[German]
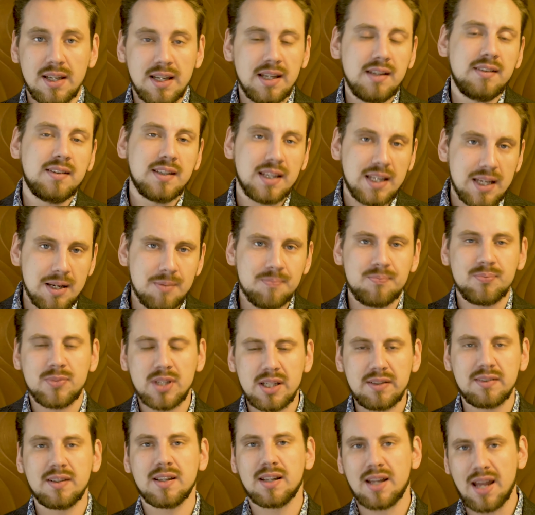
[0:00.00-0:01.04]
ist eben
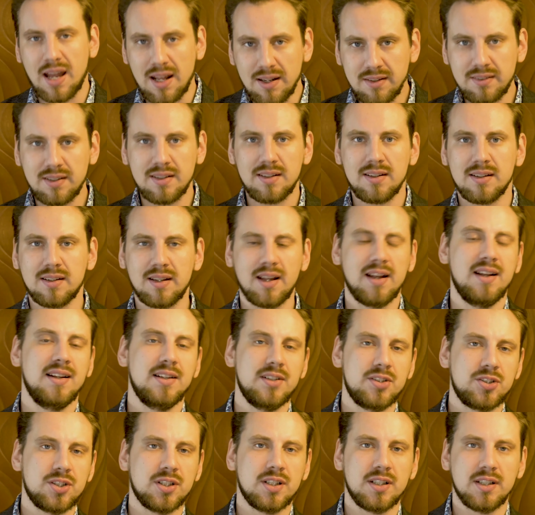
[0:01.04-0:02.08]
diese Cancel
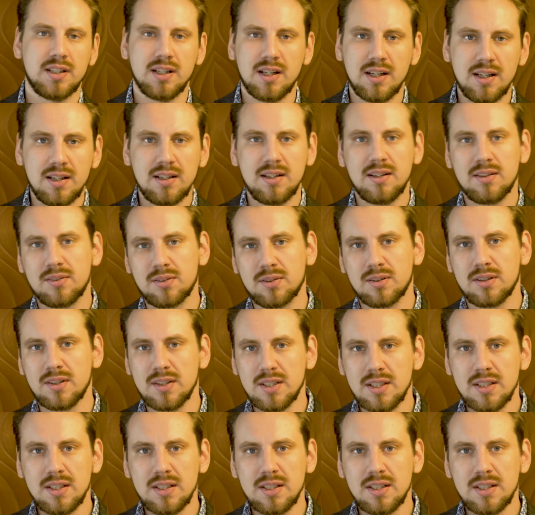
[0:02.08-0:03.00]
Culture. Ja? Also,